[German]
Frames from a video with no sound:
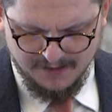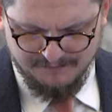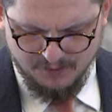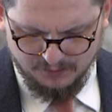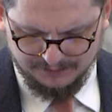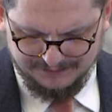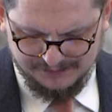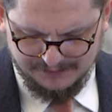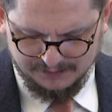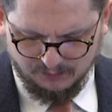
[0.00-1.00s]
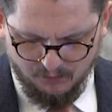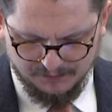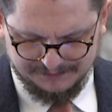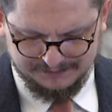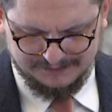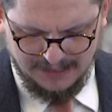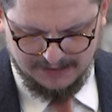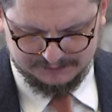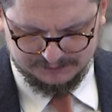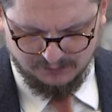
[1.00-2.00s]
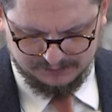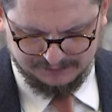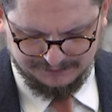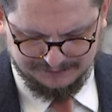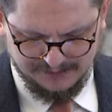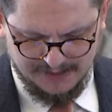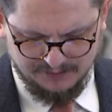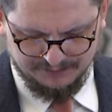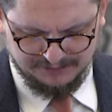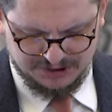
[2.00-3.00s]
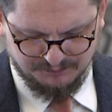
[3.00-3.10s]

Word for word: Wir hören sie den großen Taten Gottes in unseren